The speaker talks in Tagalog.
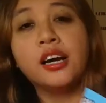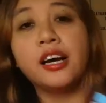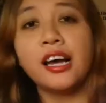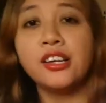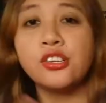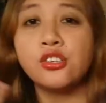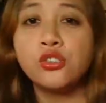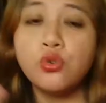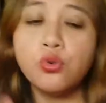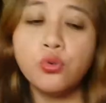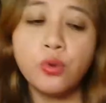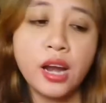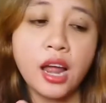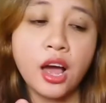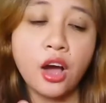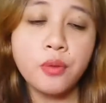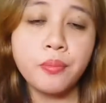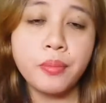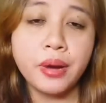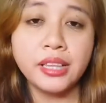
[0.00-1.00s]
Guys, kung wala
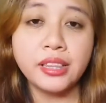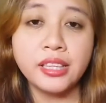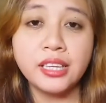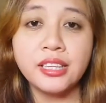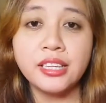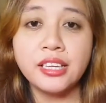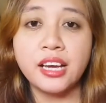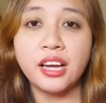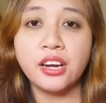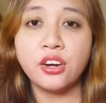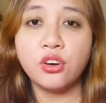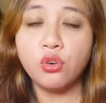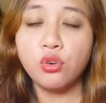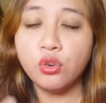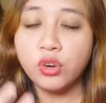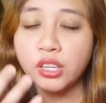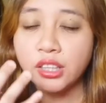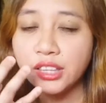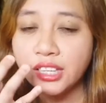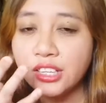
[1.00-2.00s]
kayo maintindihan o
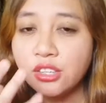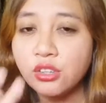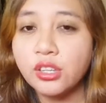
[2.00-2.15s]
kung hindi